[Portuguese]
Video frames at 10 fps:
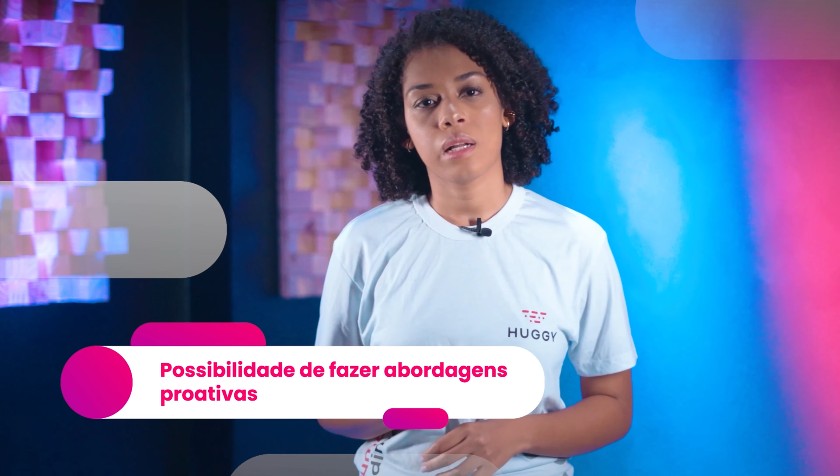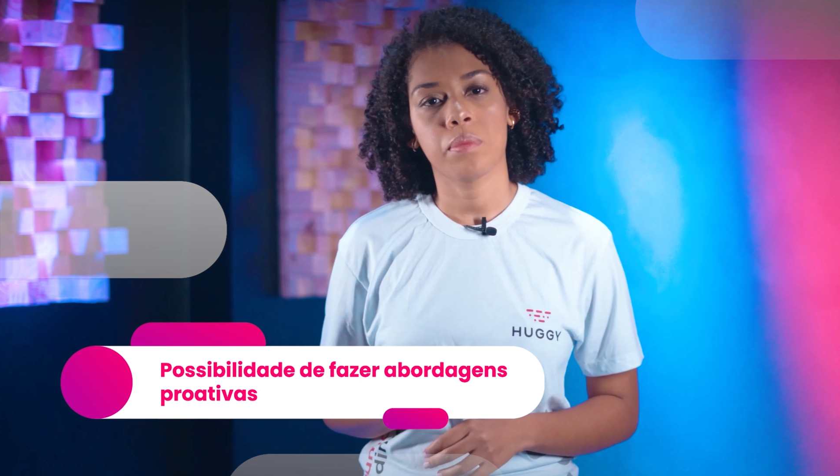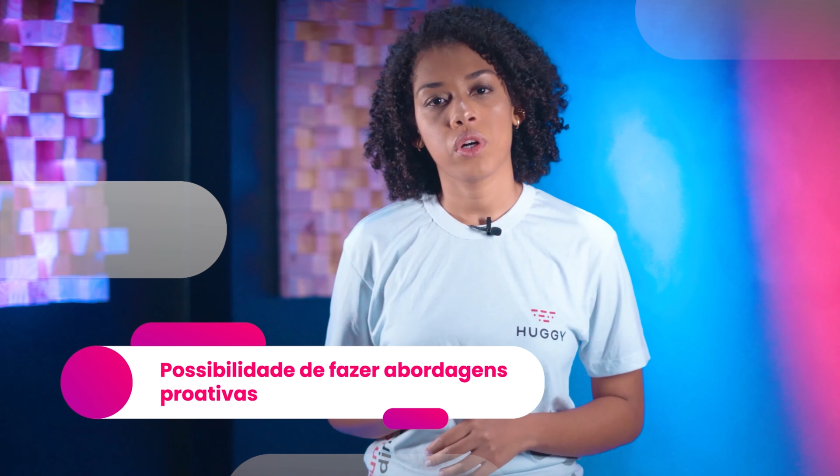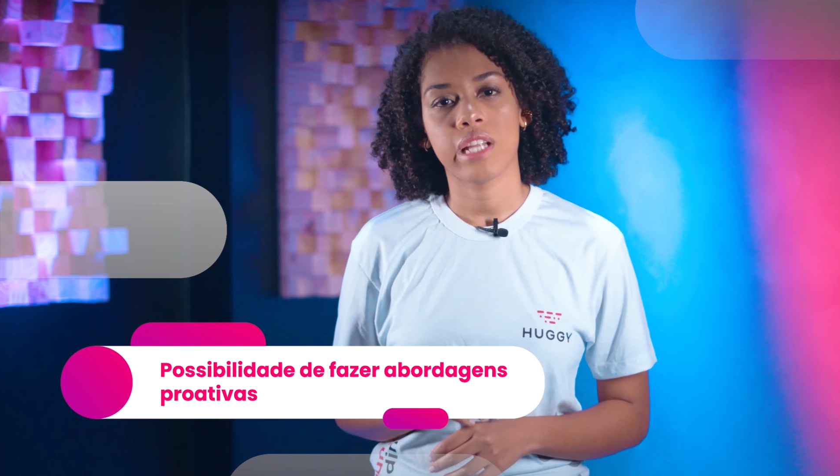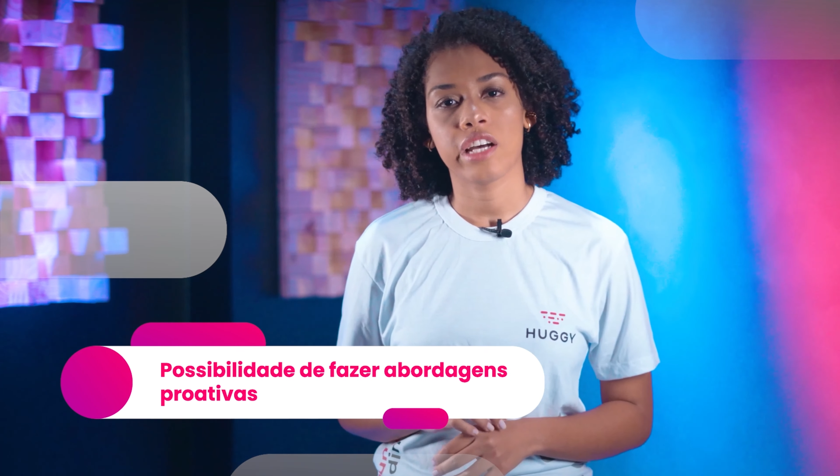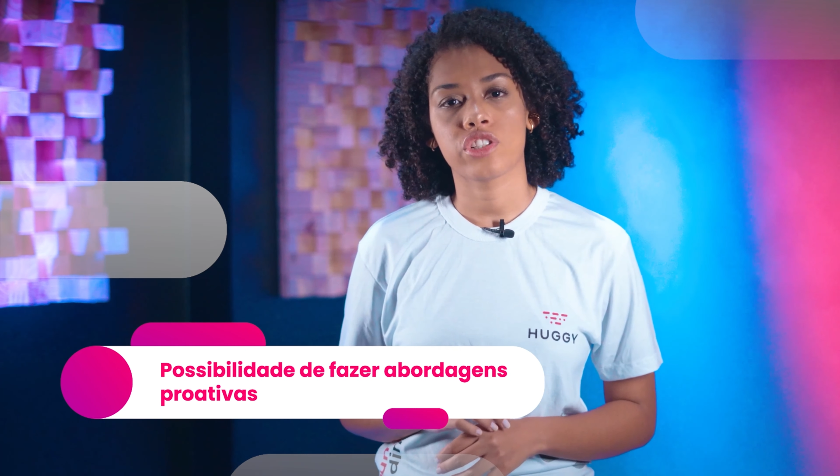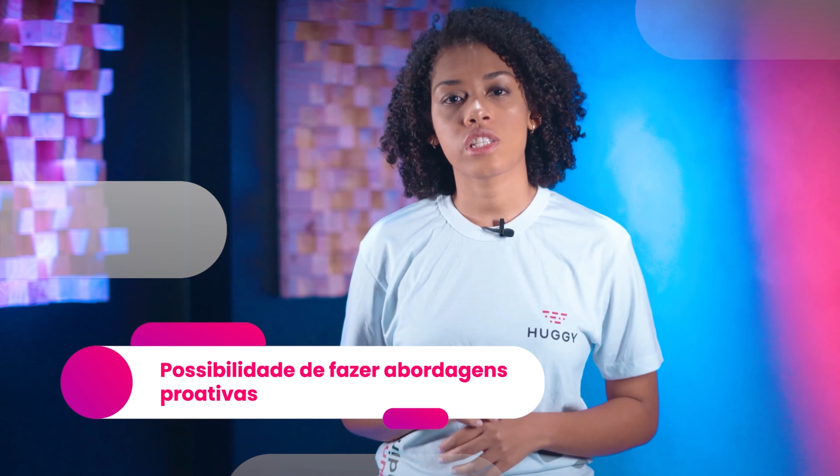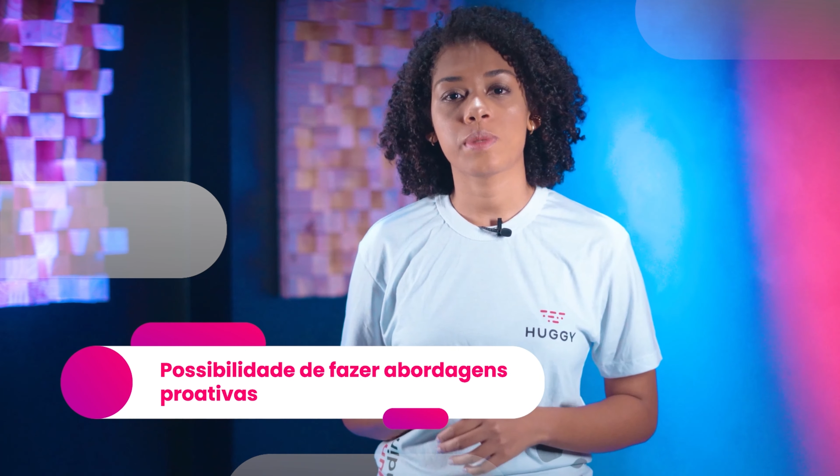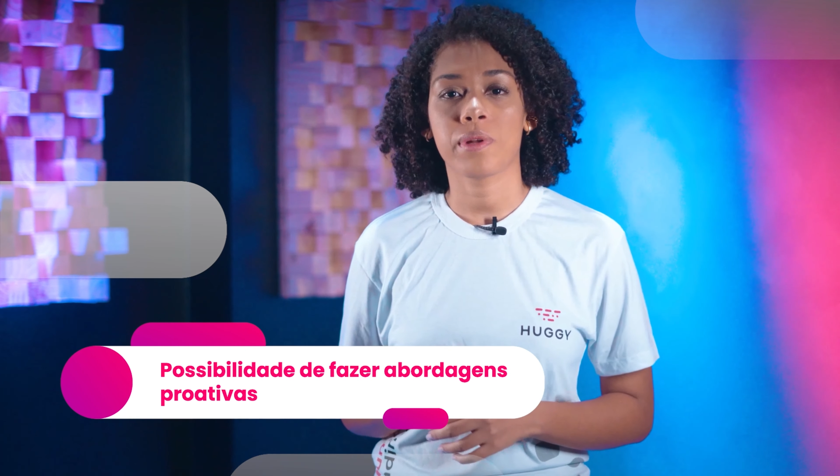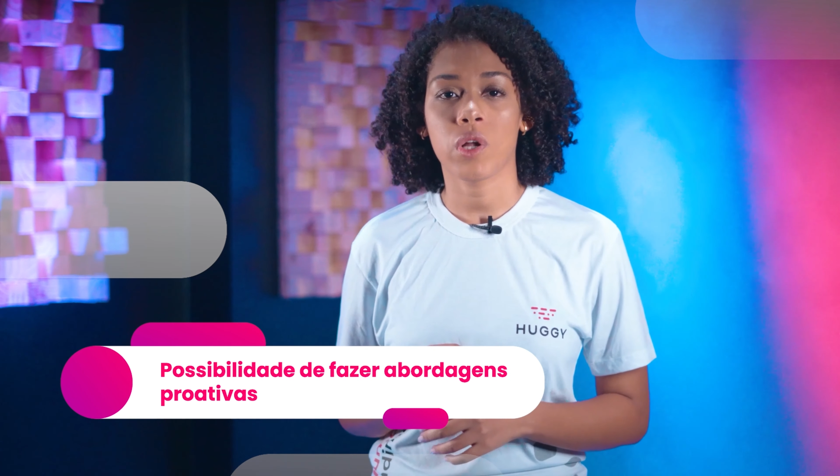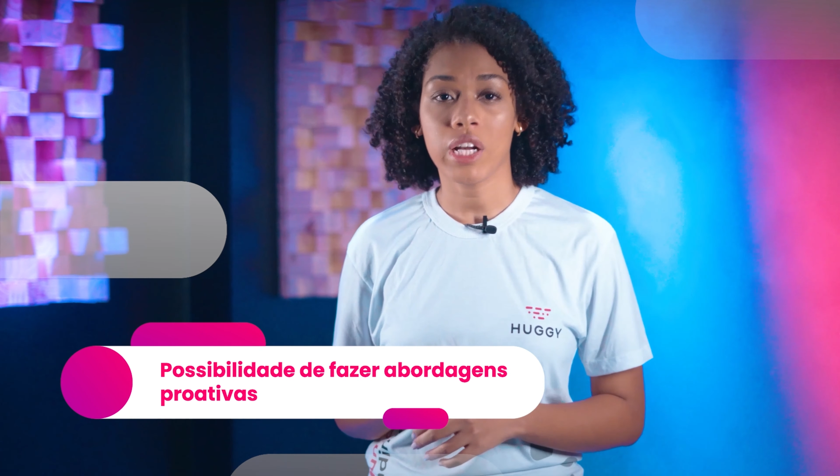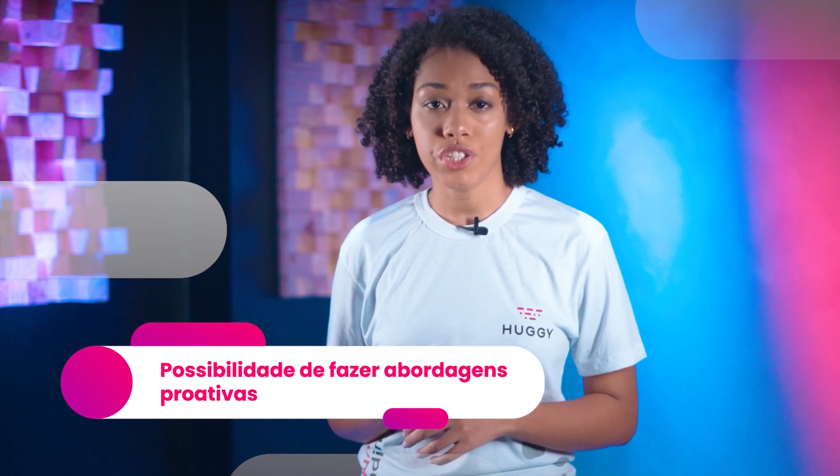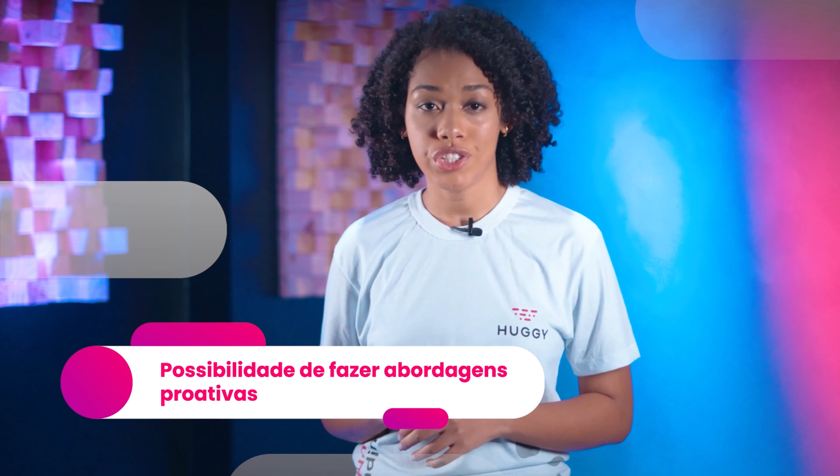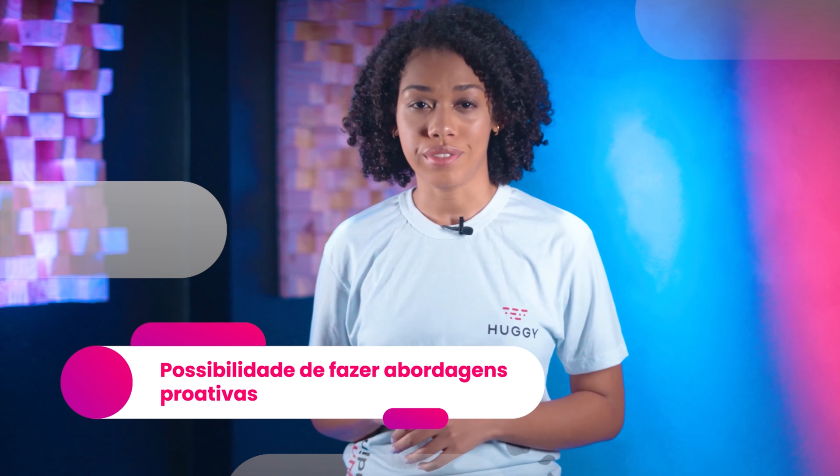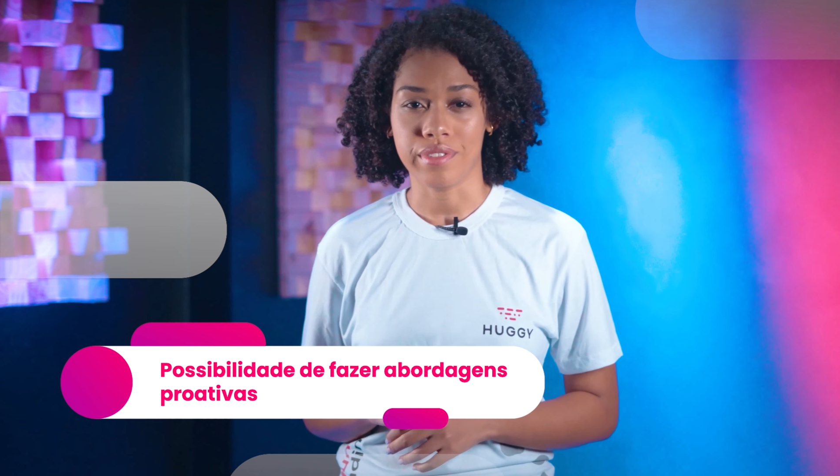abordagens
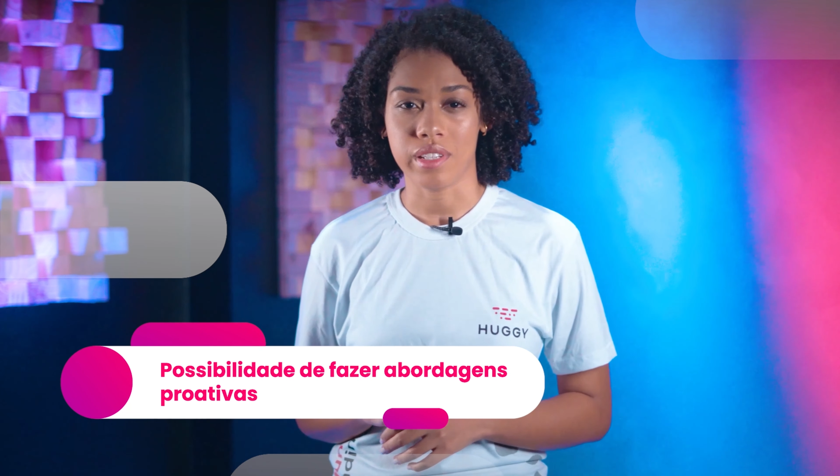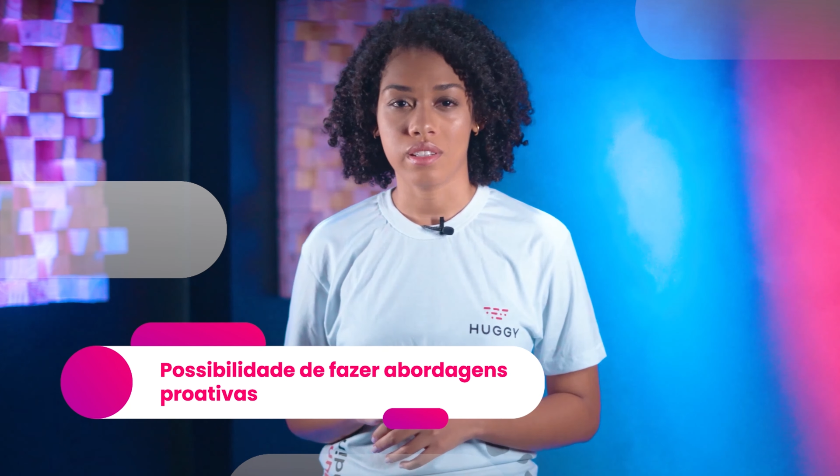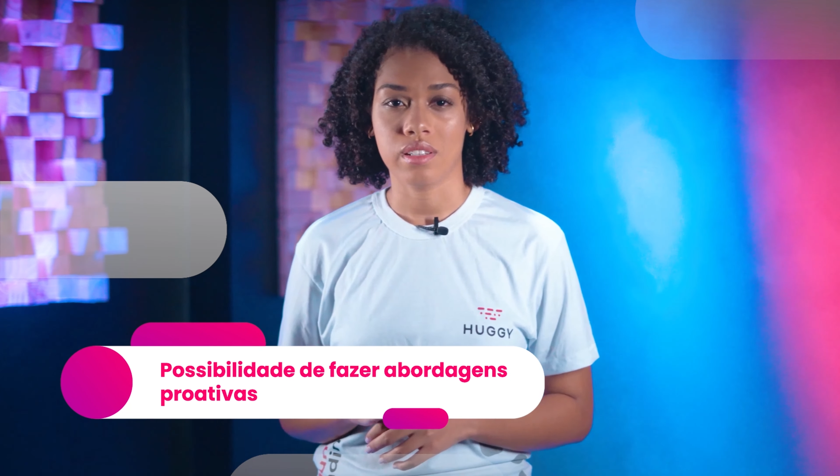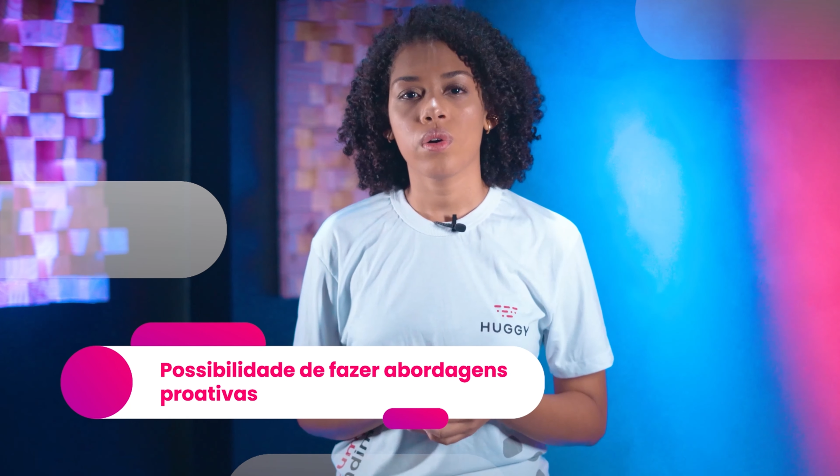proativas,